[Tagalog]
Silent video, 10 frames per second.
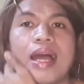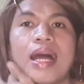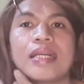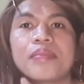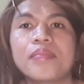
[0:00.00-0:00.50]

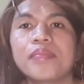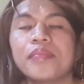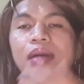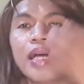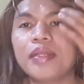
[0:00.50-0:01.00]
at
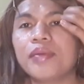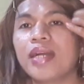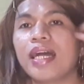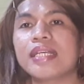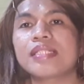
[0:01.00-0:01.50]
ano
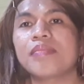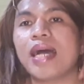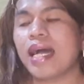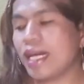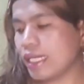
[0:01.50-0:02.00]
guys,
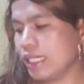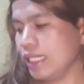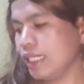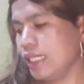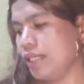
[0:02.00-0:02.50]

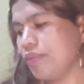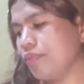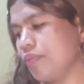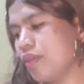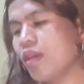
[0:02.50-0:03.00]
maaring
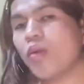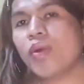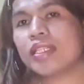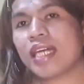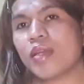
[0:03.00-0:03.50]

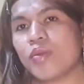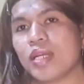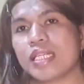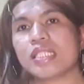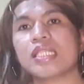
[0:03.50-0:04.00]
wag tayo
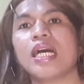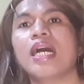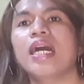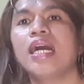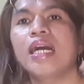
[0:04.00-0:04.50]
guys
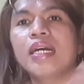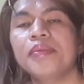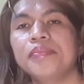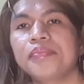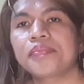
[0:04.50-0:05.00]

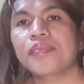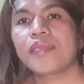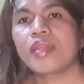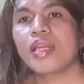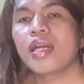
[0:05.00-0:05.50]
um
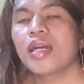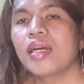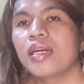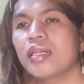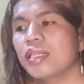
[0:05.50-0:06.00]

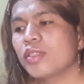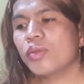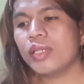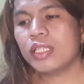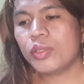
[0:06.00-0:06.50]
ito
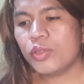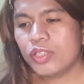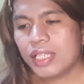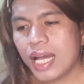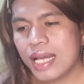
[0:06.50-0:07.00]
ito
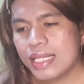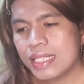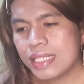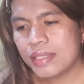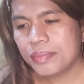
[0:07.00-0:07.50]
'yun guys.